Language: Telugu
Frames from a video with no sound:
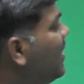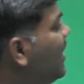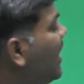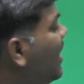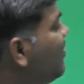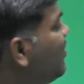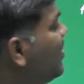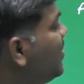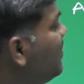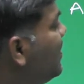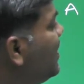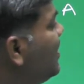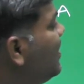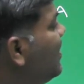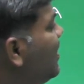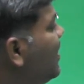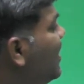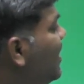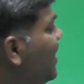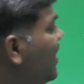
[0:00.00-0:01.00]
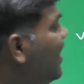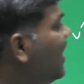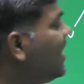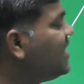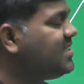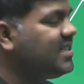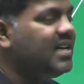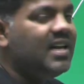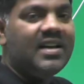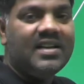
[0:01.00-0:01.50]
నాన్ వర్బల్
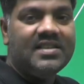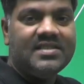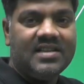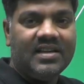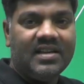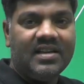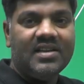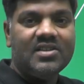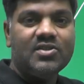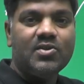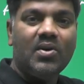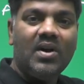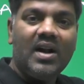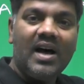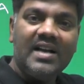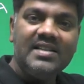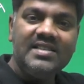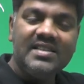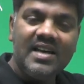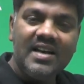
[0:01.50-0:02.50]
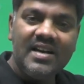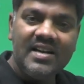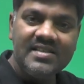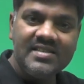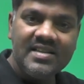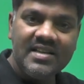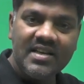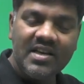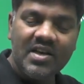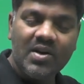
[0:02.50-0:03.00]
లాజికల్ రీజనింగ్ సో లాజికల్
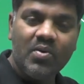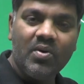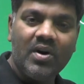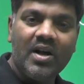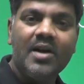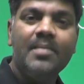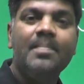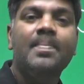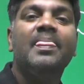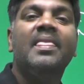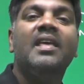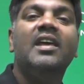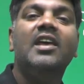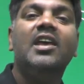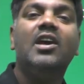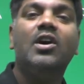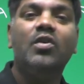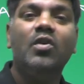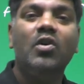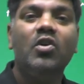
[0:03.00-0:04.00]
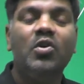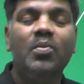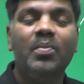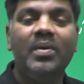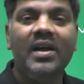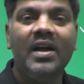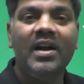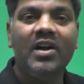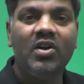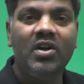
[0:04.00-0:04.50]
రీజనింగ్కి కూడా ఈక్వల్ టు
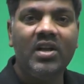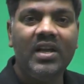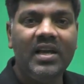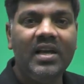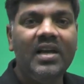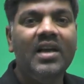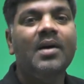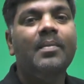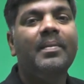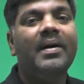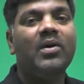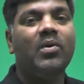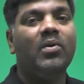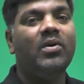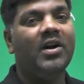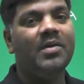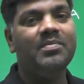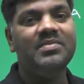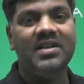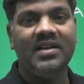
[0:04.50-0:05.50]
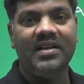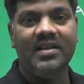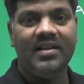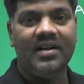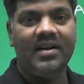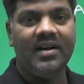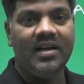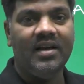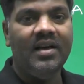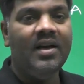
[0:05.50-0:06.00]
ప్రియారిటీ మనకు ఉండడం
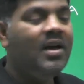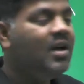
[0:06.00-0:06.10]
జరిగిందండి